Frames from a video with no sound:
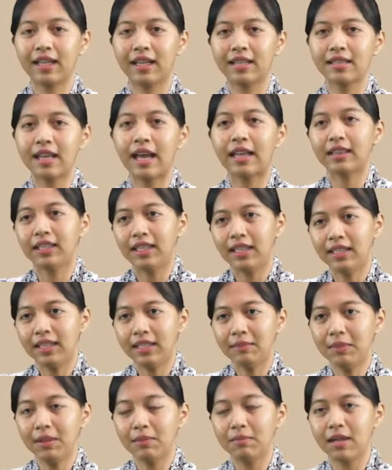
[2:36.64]
saat ini
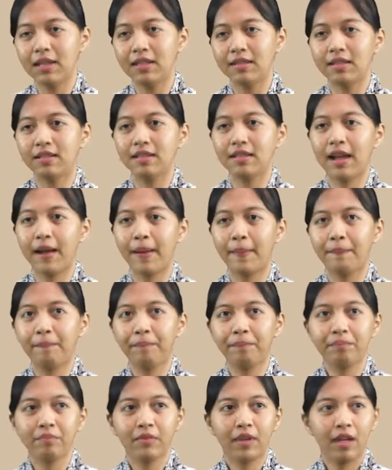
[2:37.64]
memang sedang
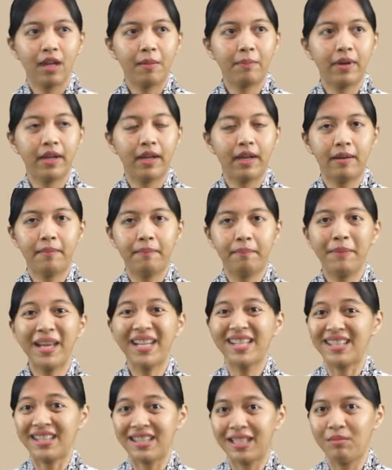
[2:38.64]
apa ya
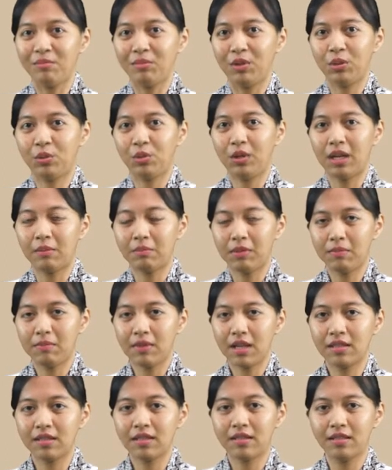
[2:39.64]
mainstream gitu ya
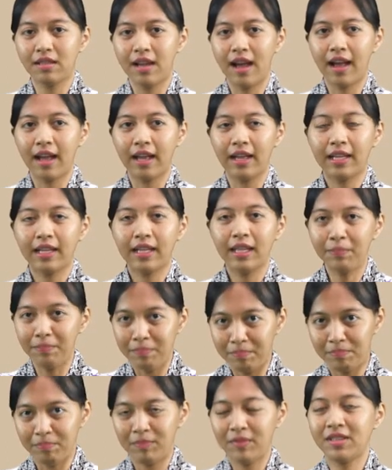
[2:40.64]
memang sedang hip
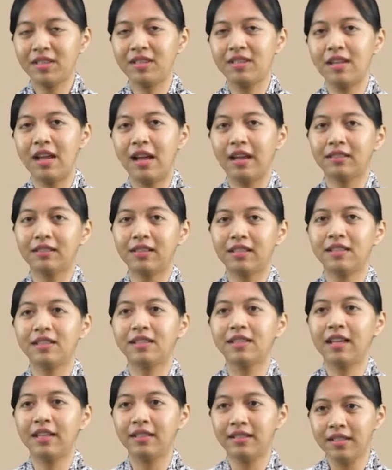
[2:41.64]
sedang
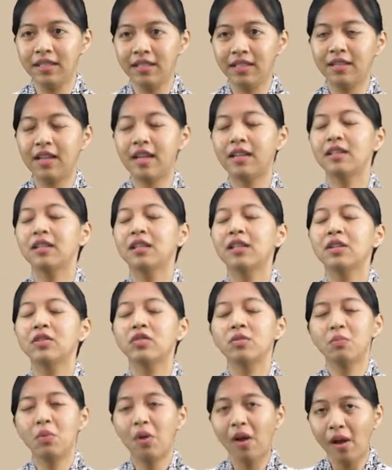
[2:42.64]
terjadi dan
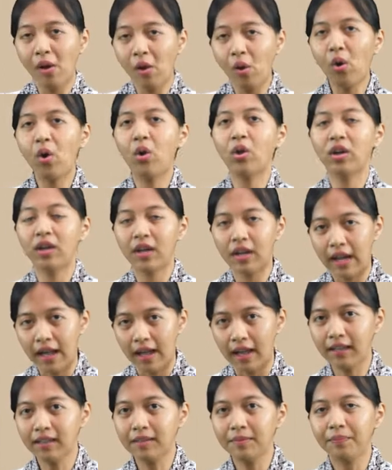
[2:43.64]
semua
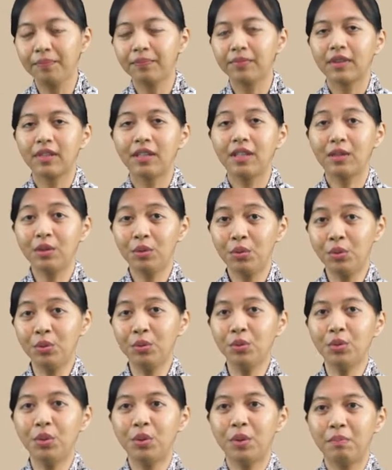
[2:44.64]
orang
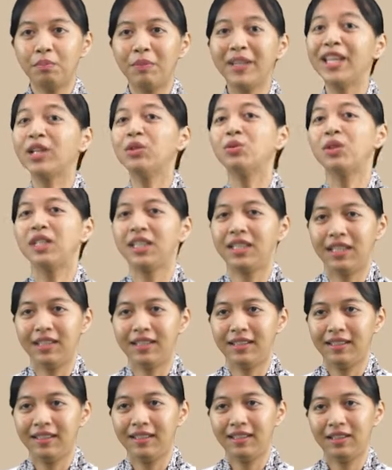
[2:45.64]
itu mengikuti
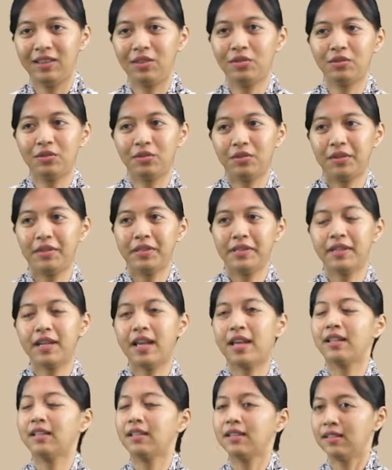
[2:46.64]
itu
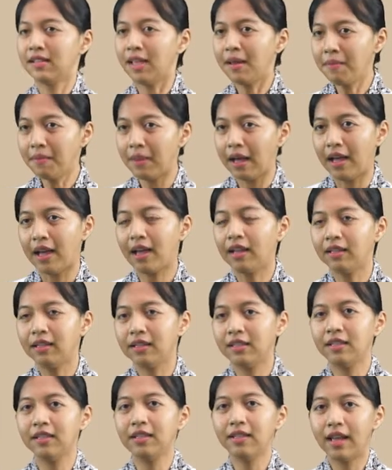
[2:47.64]
nah sama
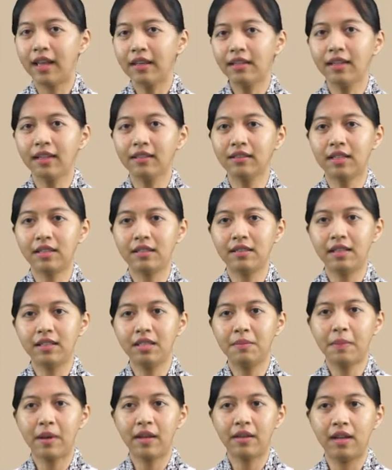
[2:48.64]
dengan yang
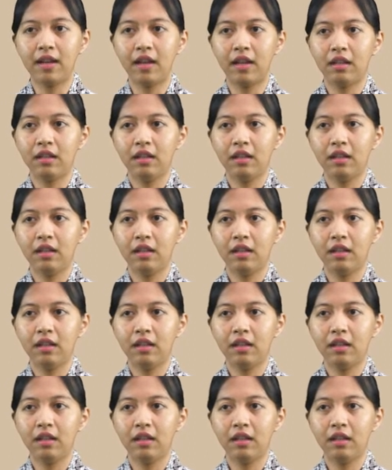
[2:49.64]
terjadi pada